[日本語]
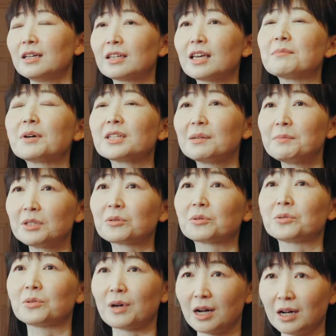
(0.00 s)
現場で見る
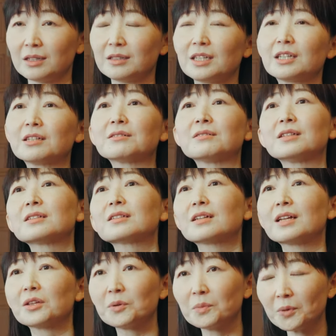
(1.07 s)
ことができるんです
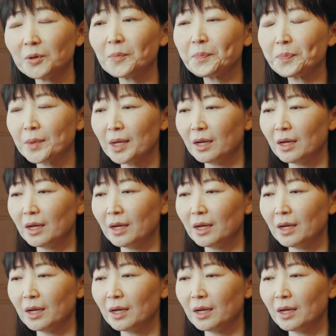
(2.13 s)
けれども、